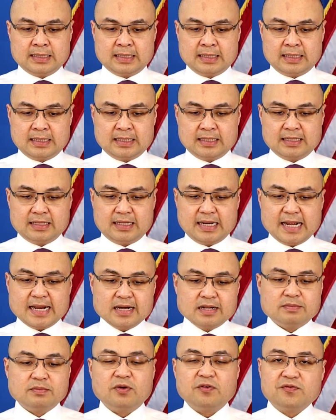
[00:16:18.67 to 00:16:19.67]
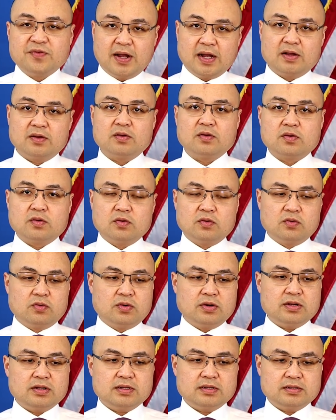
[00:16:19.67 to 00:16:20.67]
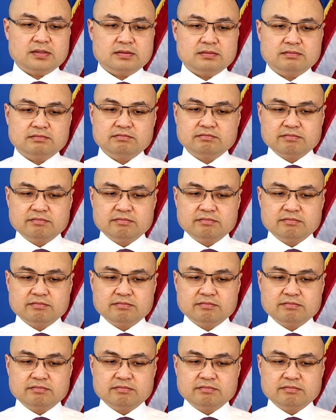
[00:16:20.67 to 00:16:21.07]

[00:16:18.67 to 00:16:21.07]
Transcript: à, lấy được một phần của